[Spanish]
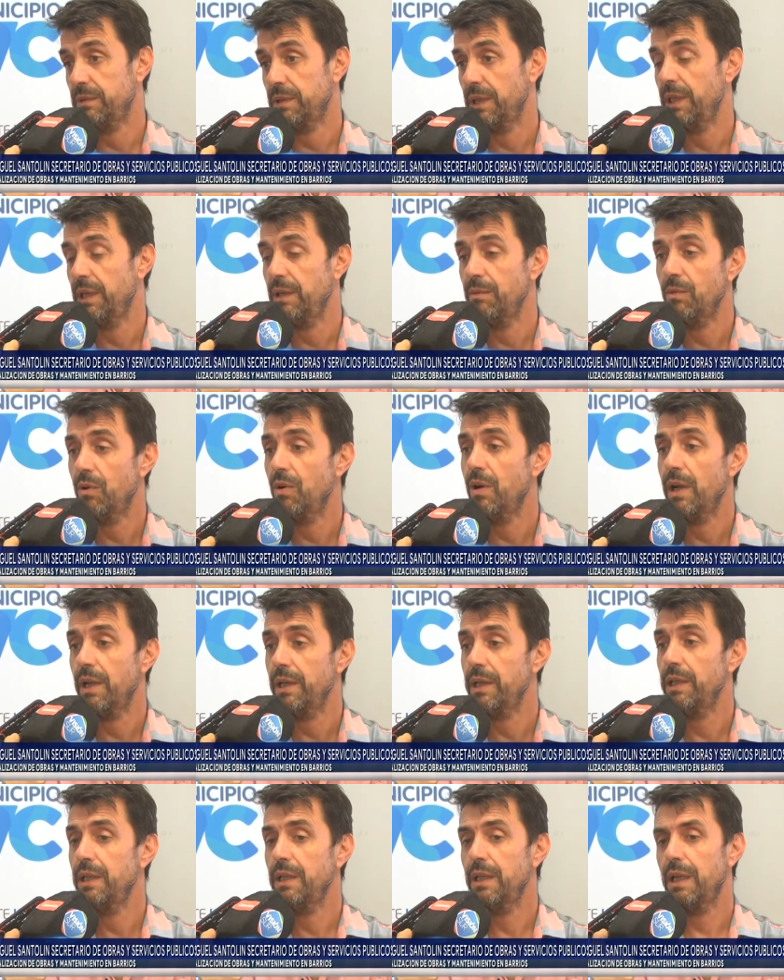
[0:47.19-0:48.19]
Tenemos
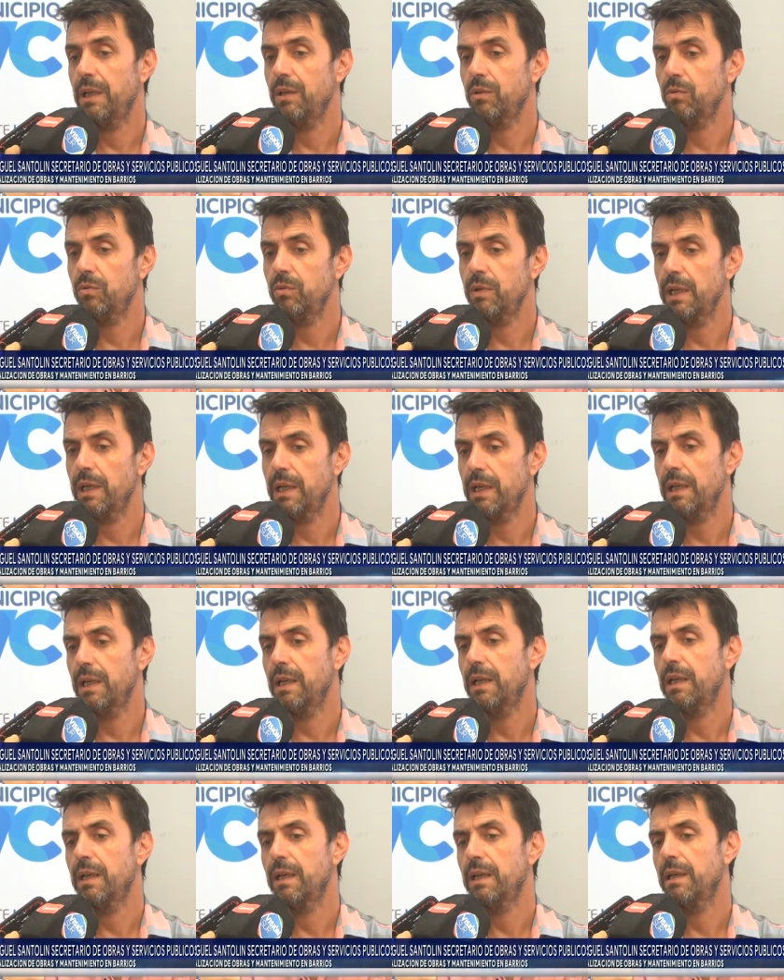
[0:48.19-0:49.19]
ahí
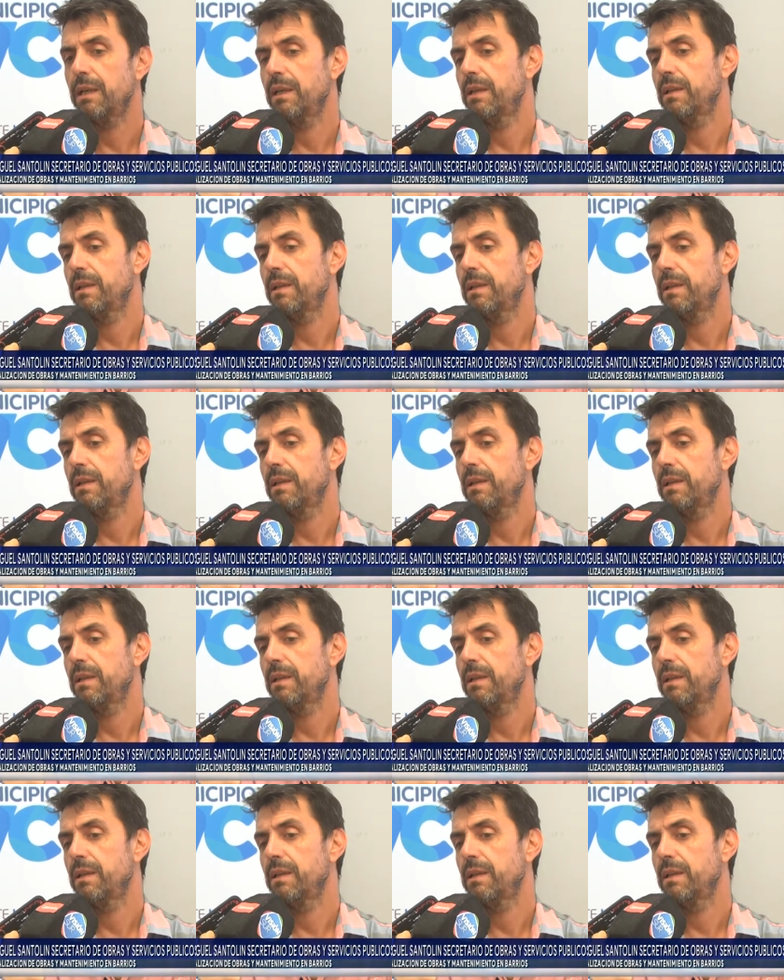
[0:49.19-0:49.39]
alguna